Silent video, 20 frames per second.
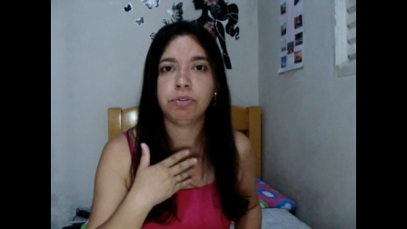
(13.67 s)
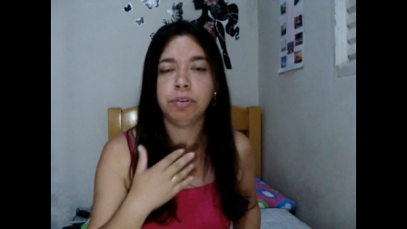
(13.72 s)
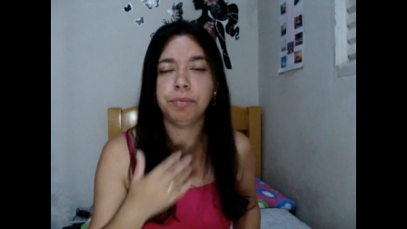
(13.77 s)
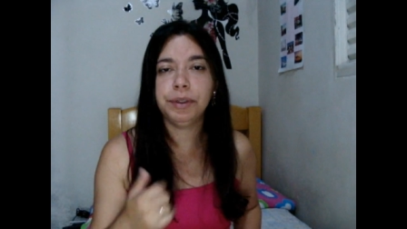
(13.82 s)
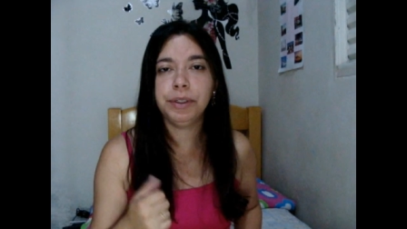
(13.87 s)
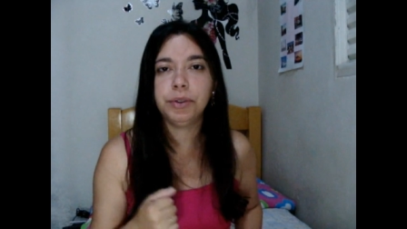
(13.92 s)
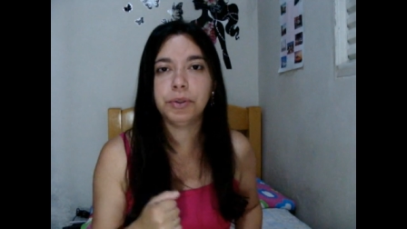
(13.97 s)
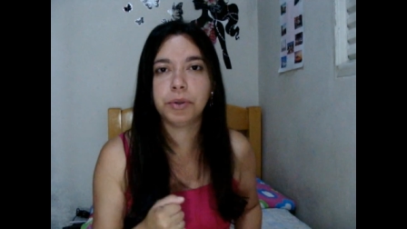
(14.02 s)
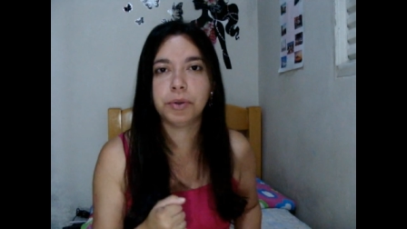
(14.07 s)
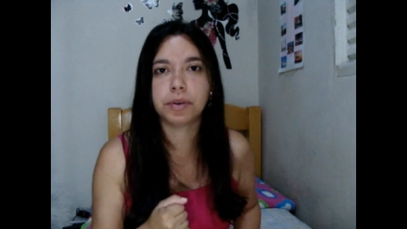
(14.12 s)
Tô
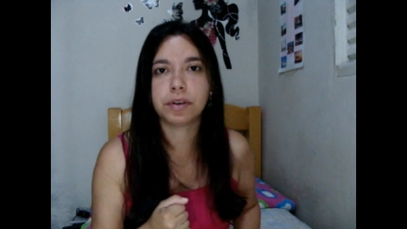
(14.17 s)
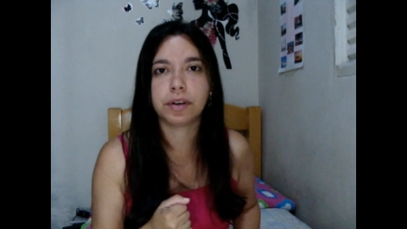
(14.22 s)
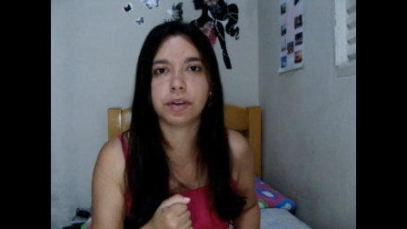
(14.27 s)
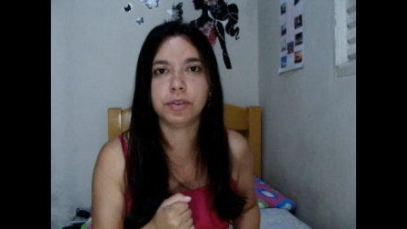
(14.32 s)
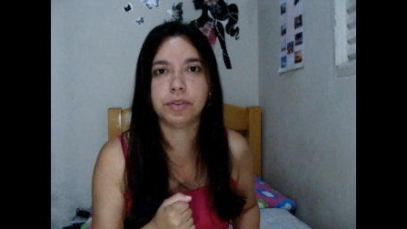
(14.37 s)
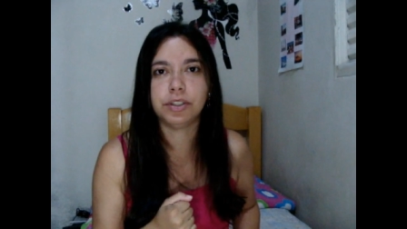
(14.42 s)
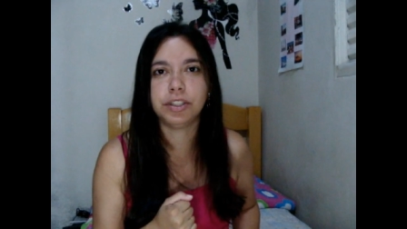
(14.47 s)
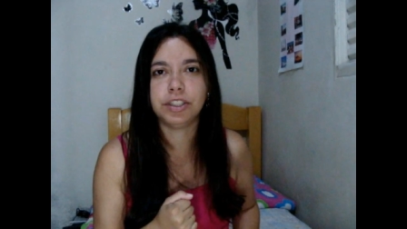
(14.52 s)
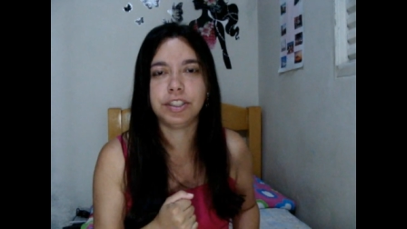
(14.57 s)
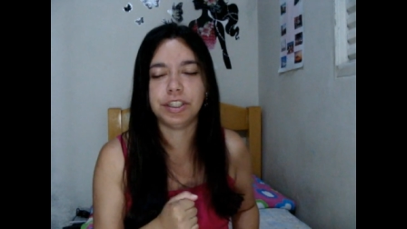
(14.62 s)
meio rouca
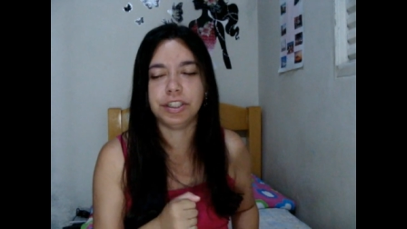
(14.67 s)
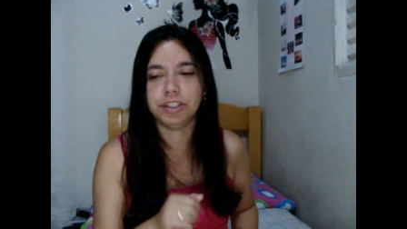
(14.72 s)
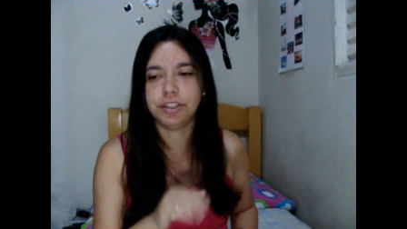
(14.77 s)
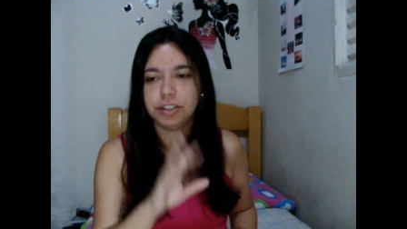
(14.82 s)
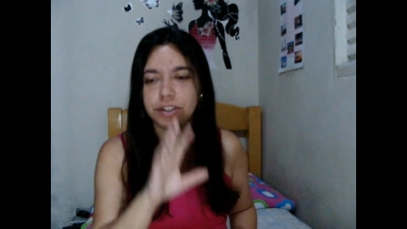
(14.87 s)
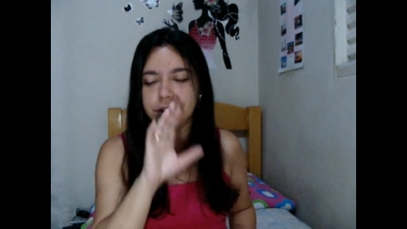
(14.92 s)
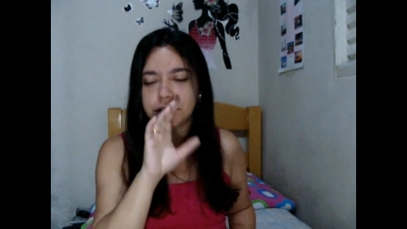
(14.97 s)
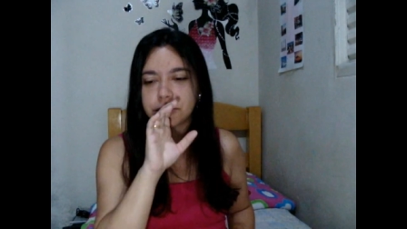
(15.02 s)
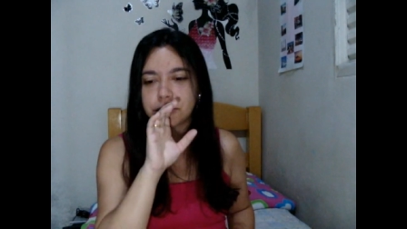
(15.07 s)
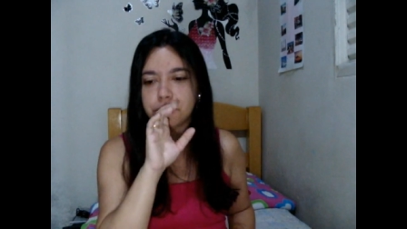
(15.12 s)
hoje, gente,
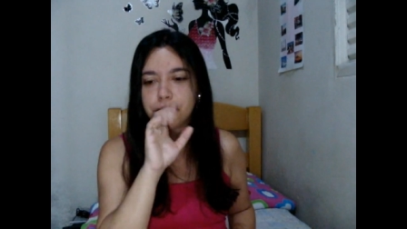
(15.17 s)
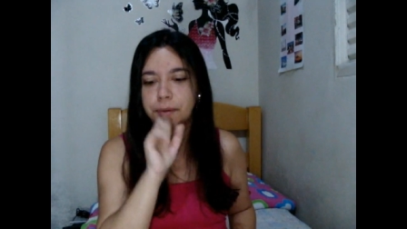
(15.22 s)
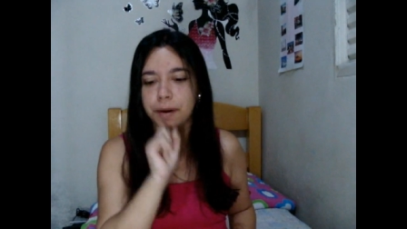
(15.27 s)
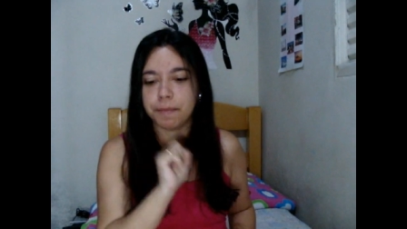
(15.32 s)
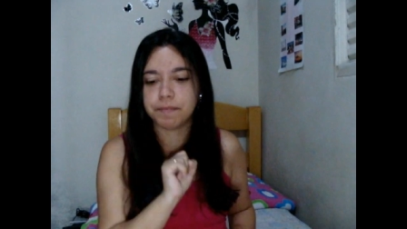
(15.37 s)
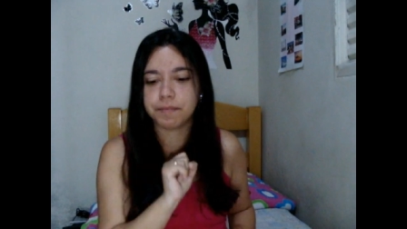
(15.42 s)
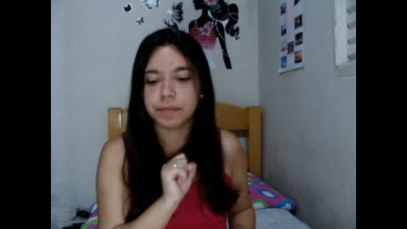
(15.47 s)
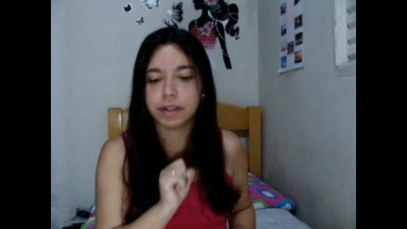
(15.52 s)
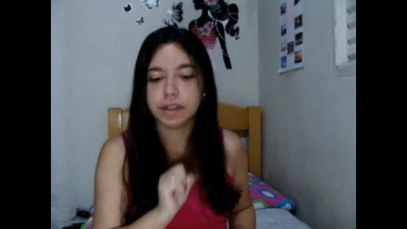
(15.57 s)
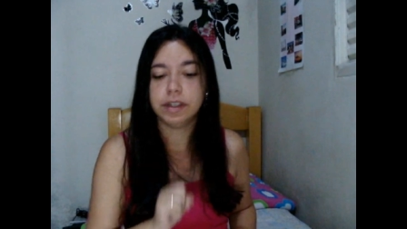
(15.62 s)
desculpa.